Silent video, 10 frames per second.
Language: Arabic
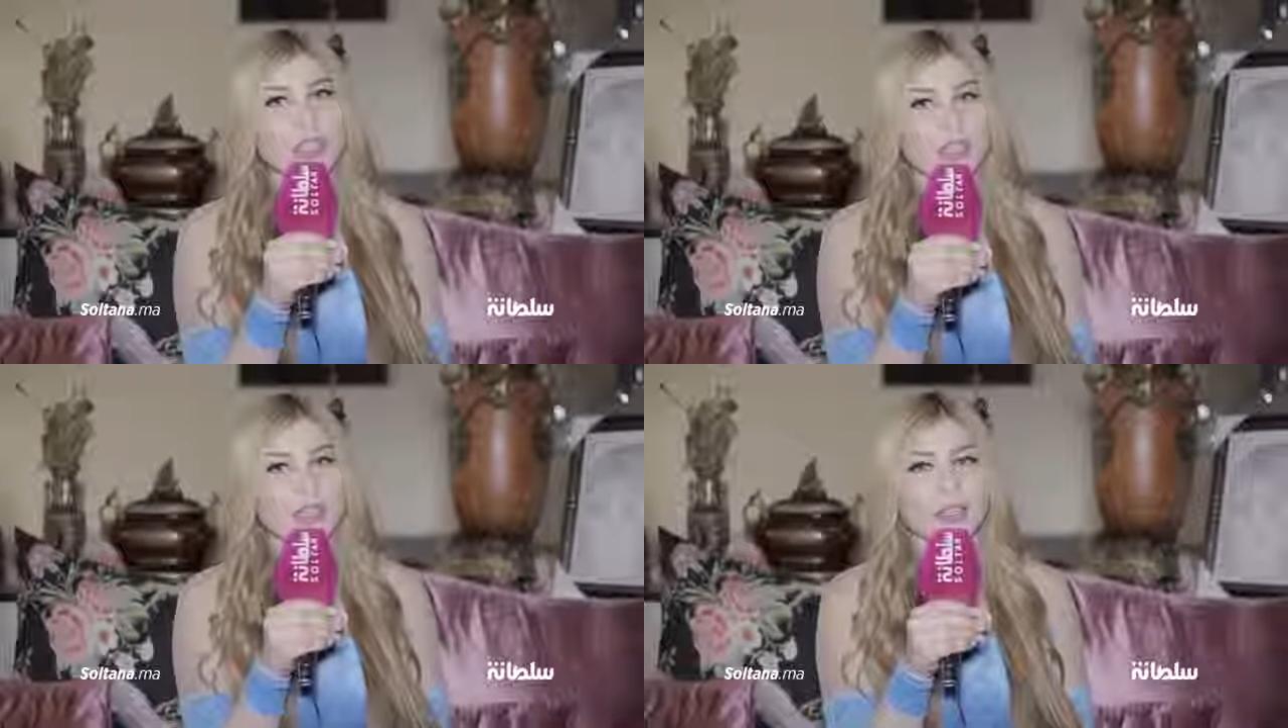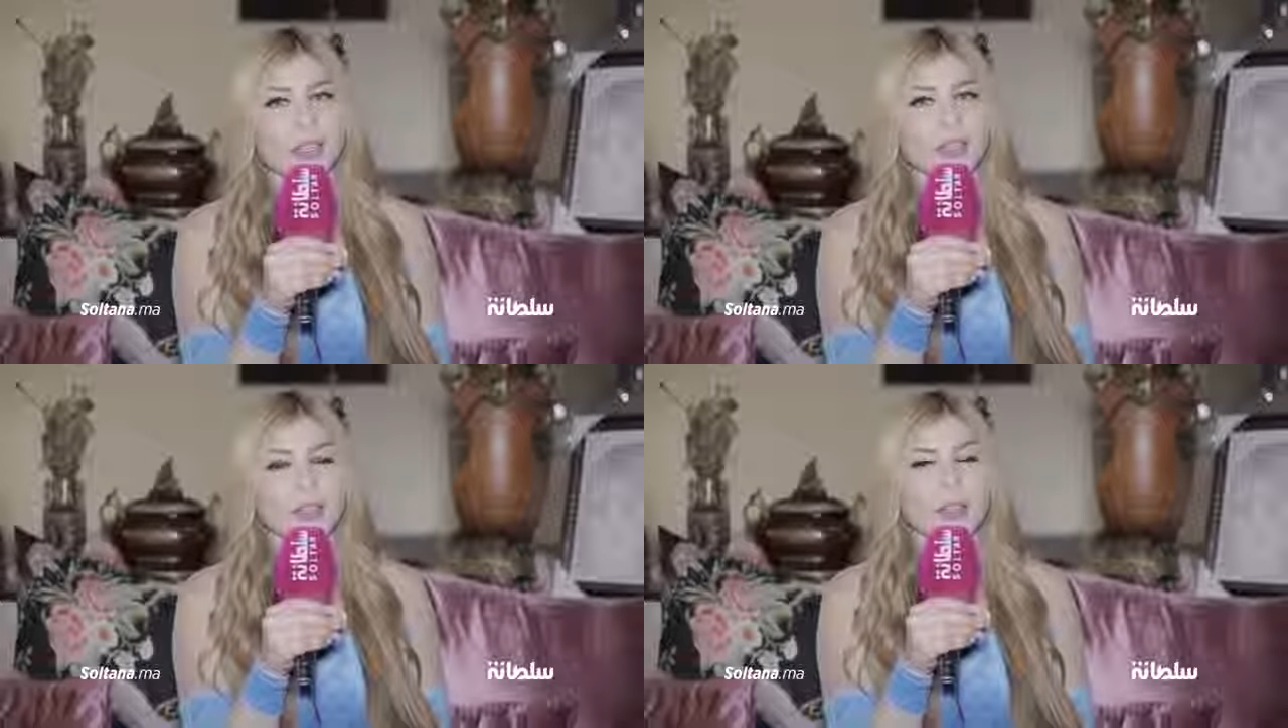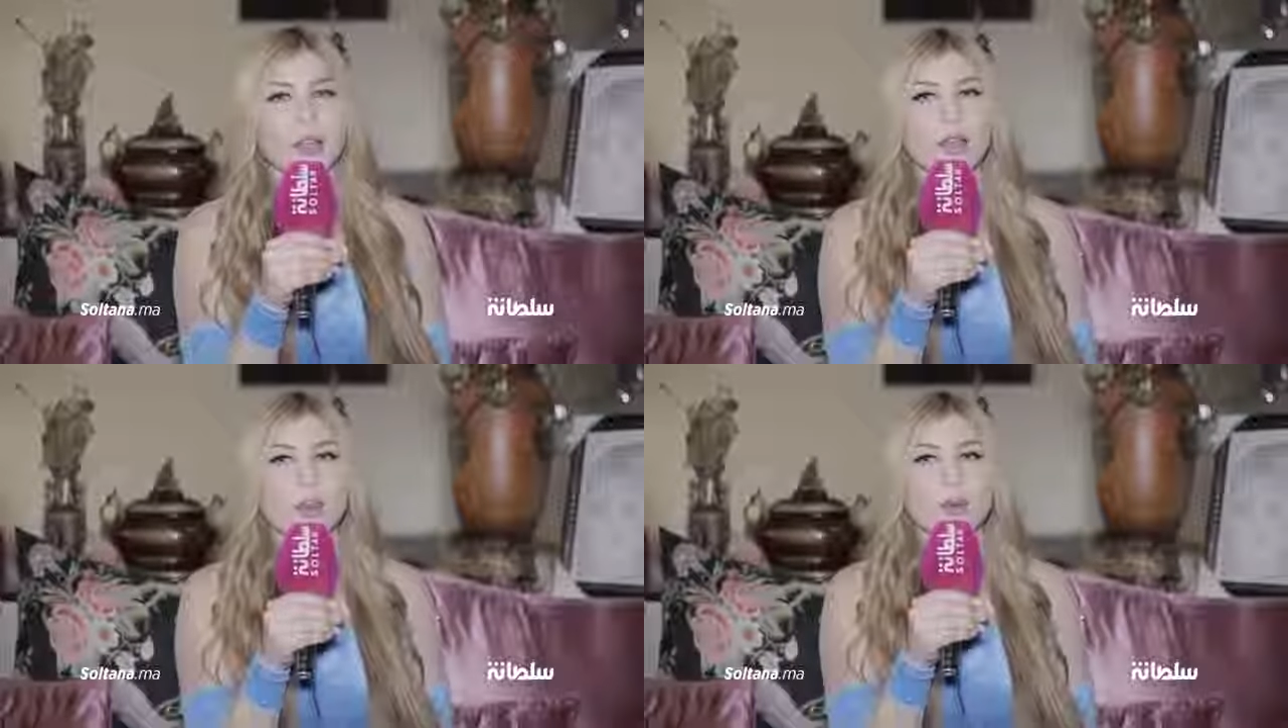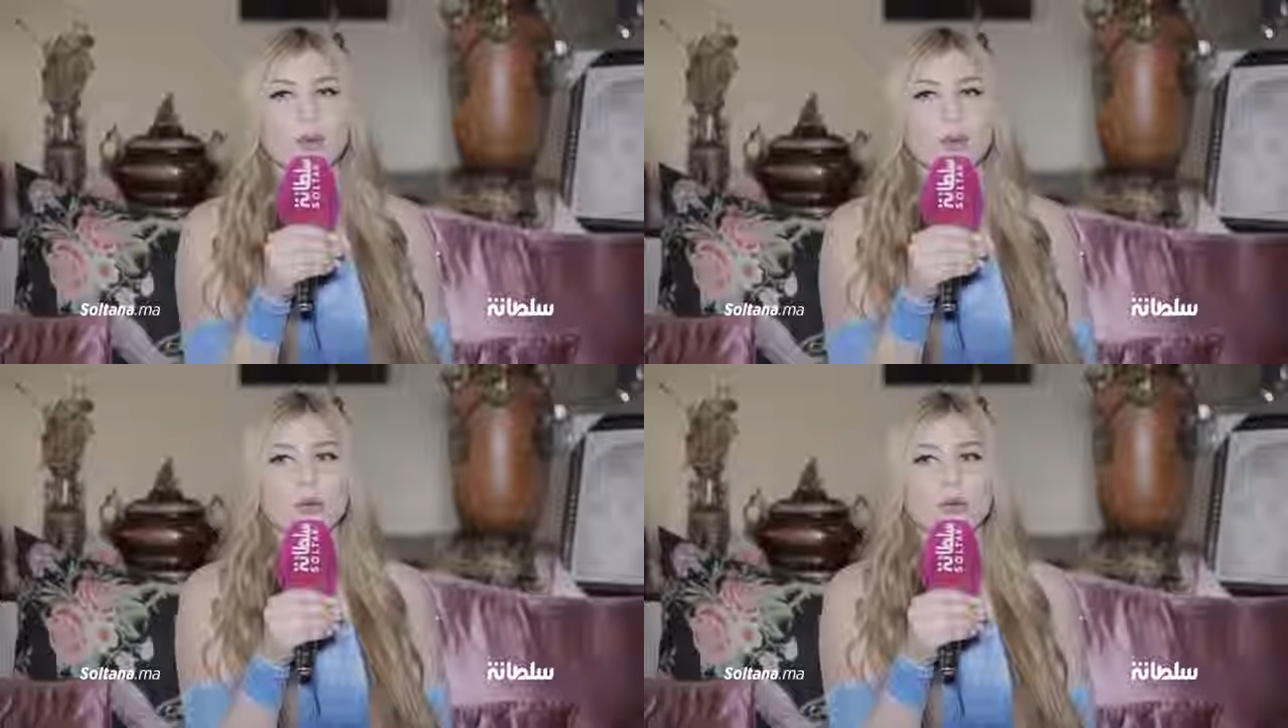نهائيا
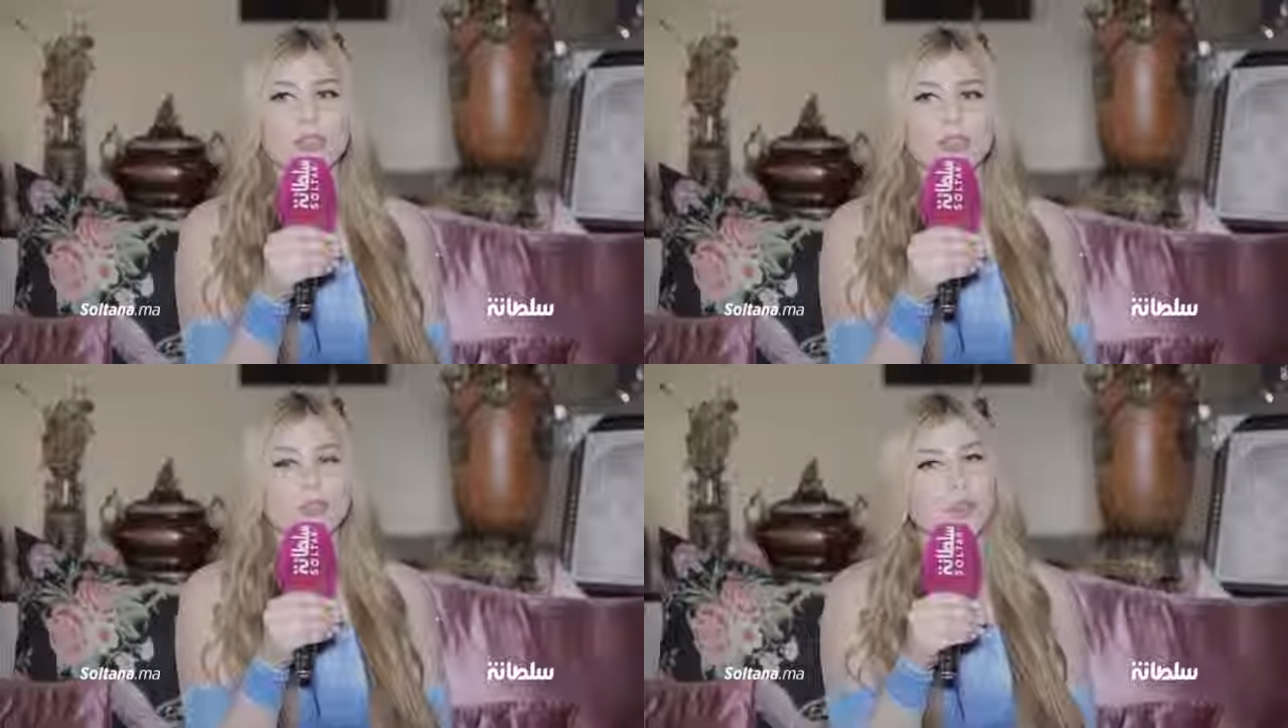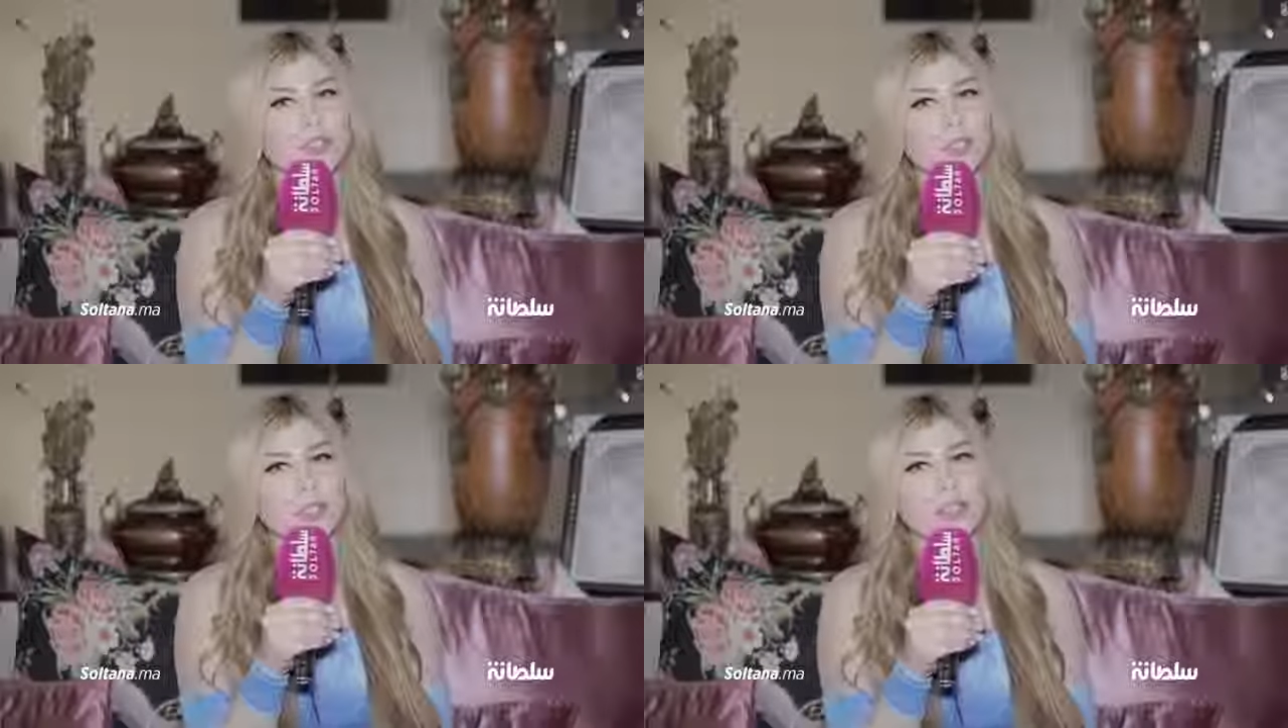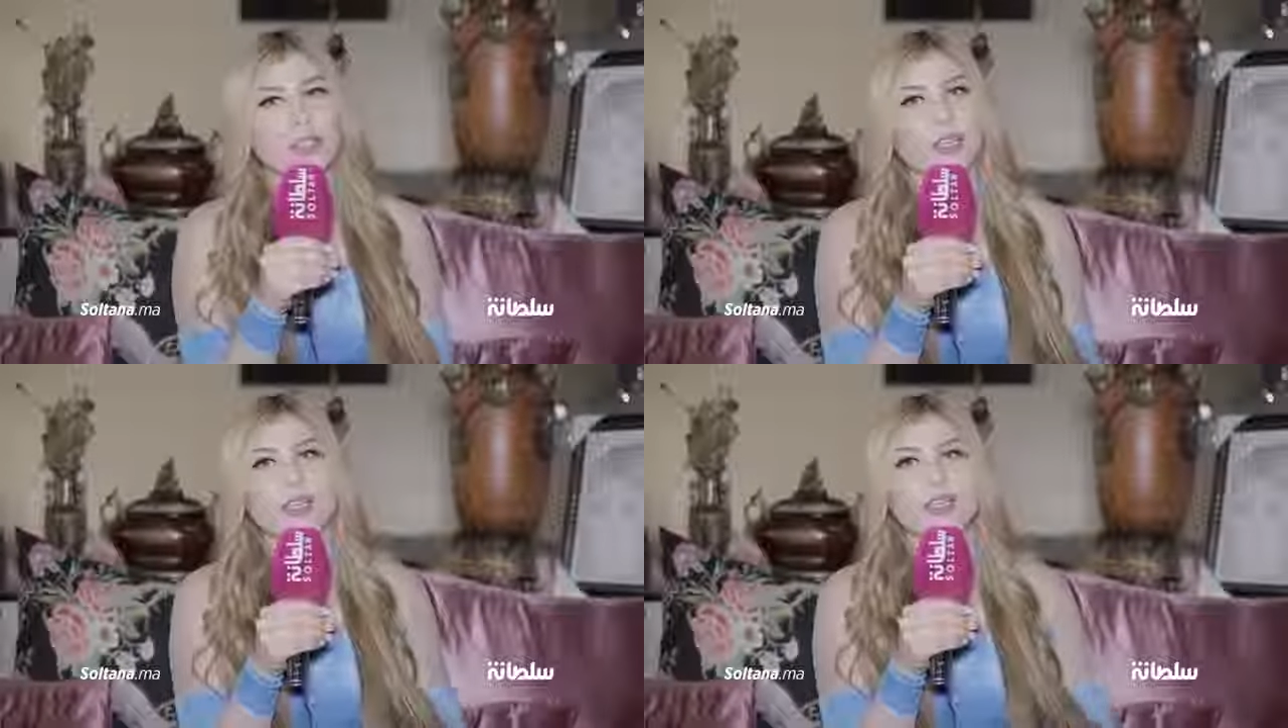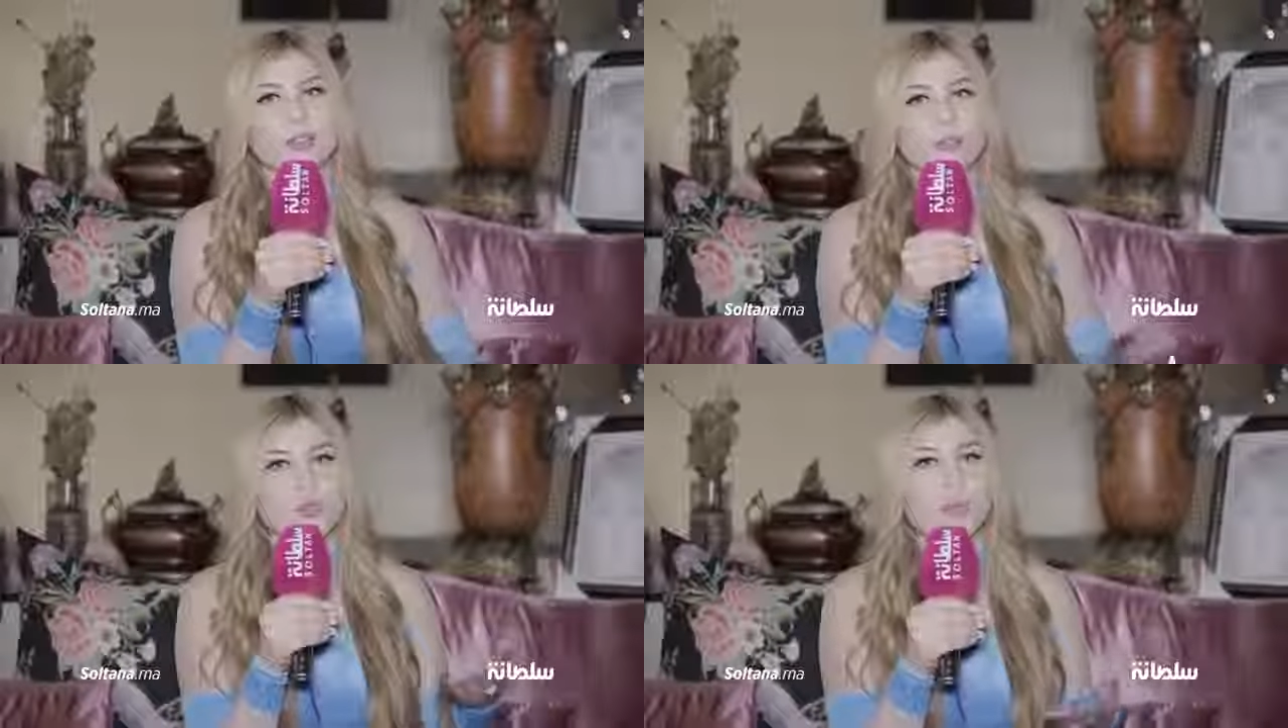وقلت كيفاش يعني
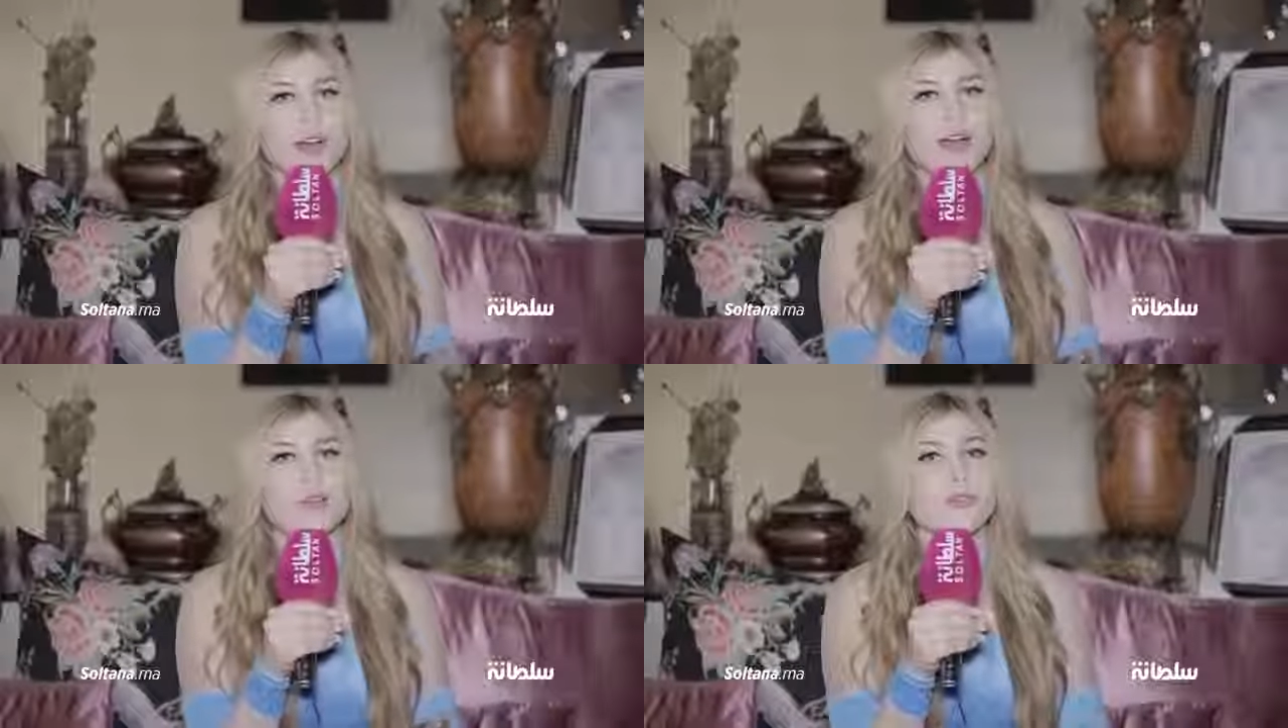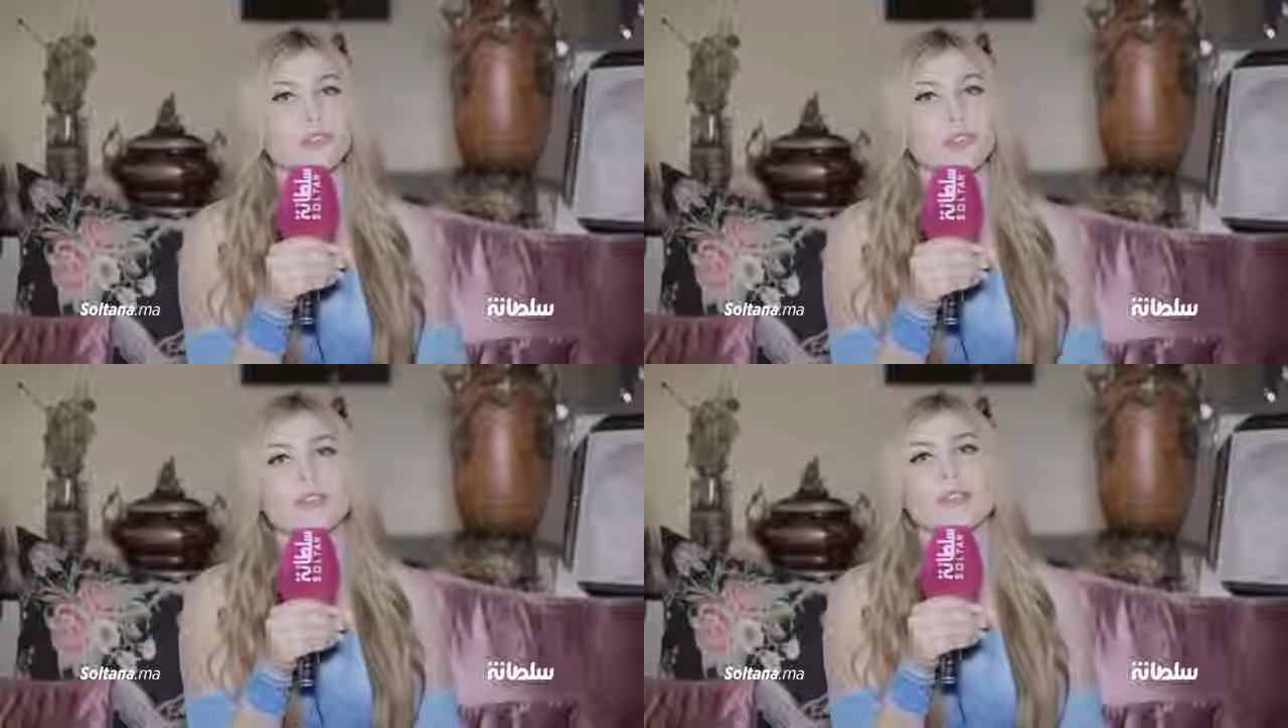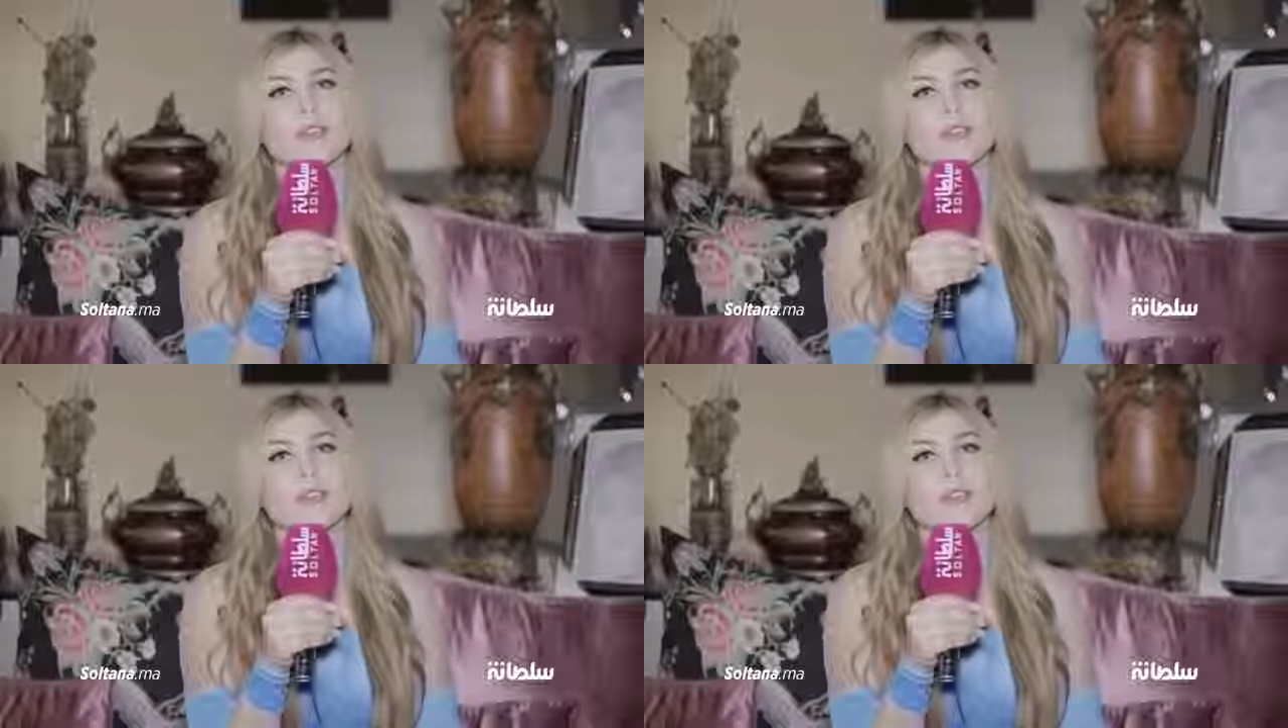نتوما عارفين